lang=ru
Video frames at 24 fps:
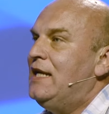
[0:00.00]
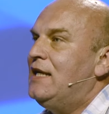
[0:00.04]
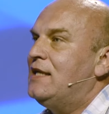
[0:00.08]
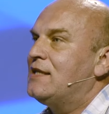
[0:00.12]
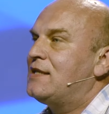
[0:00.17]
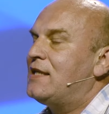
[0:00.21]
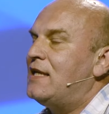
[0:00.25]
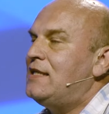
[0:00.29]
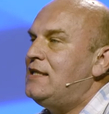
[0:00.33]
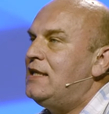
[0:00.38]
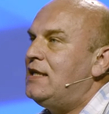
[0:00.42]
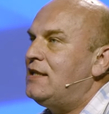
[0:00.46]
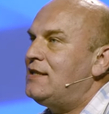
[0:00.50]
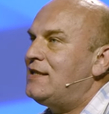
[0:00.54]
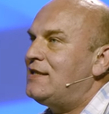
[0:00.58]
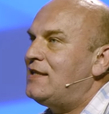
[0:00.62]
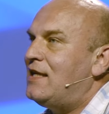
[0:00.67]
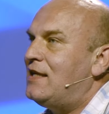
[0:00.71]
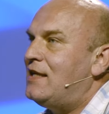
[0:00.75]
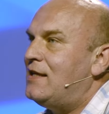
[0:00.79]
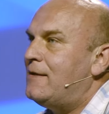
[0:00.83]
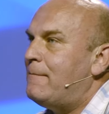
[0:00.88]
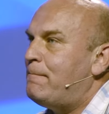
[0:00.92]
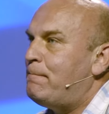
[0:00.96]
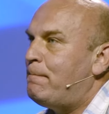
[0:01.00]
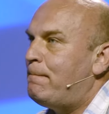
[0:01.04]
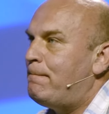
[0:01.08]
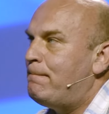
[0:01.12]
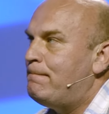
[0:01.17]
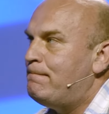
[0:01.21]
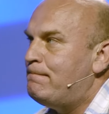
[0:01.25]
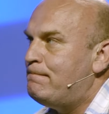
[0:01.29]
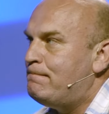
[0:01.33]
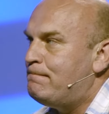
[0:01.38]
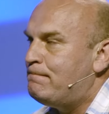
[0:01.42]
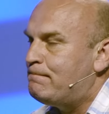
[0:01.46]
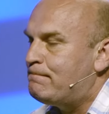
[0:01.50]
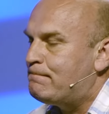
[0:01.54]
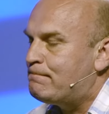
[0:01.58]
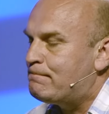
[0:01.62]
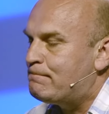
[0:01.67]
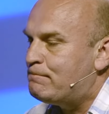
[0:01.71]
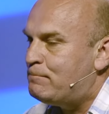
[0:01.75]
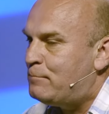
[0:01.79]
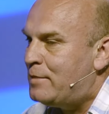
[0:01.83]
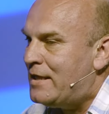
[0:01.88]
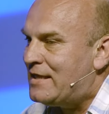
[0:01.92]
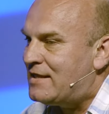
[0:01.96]
заняться
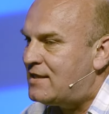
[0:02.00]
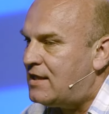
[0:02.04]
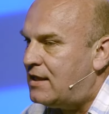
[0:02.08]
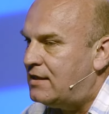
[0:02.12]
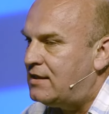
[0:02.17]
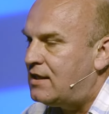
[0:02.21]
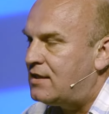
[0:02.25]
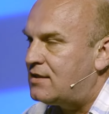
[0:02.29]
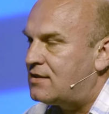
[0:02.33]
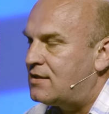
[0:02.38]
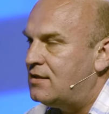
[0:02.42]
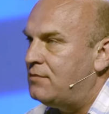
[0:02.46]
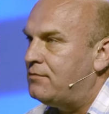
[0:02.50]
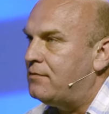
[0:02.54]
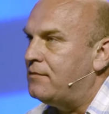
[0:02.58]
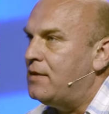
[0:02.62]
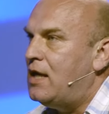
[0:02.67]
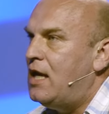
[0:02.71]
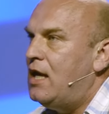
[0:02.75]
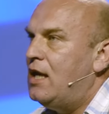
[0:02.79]
э, без адреса адресным